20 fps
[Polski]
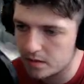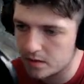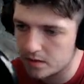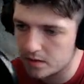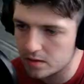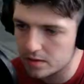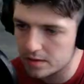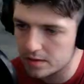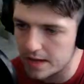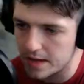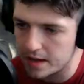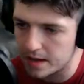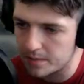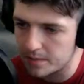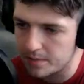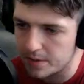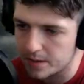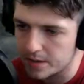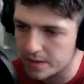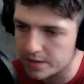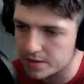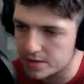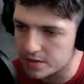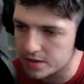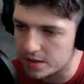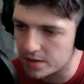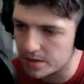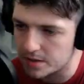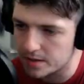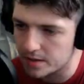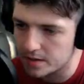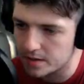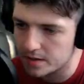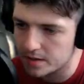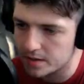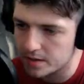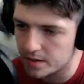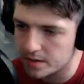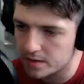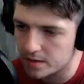Tak, boję się ciebie.
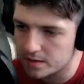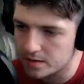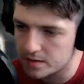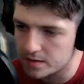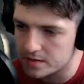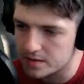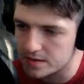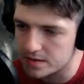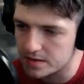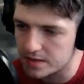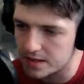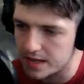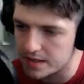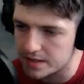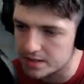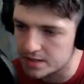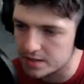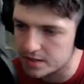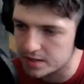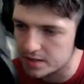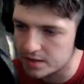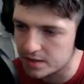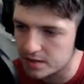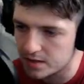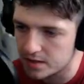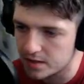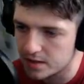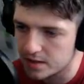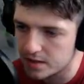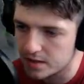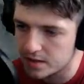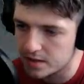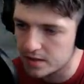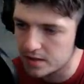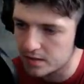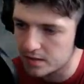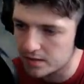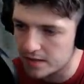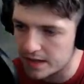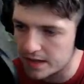jesteś straszny.
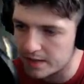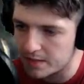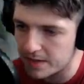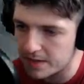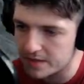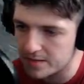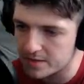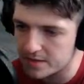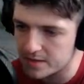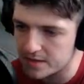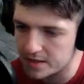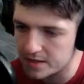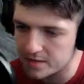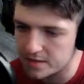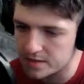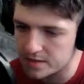Tak bardzo straszny.